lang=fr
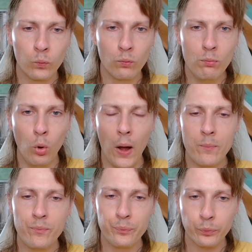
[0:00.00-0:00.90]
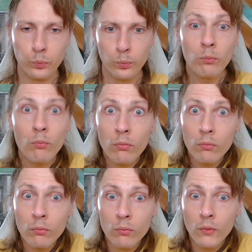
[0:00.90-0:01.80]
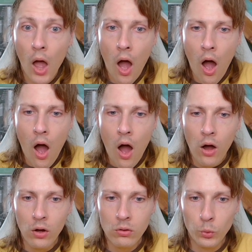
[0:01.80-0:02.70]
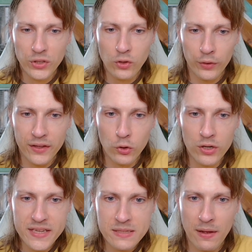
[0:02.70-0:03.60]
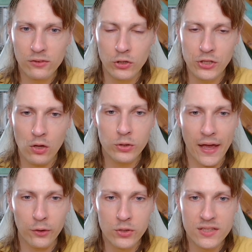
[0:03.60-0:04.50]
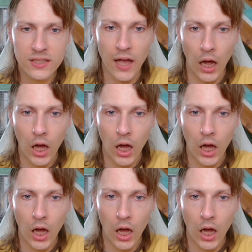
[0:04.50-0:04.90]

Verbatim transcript: Bon. Oh, on est dans les gueulises maintenant, regardez.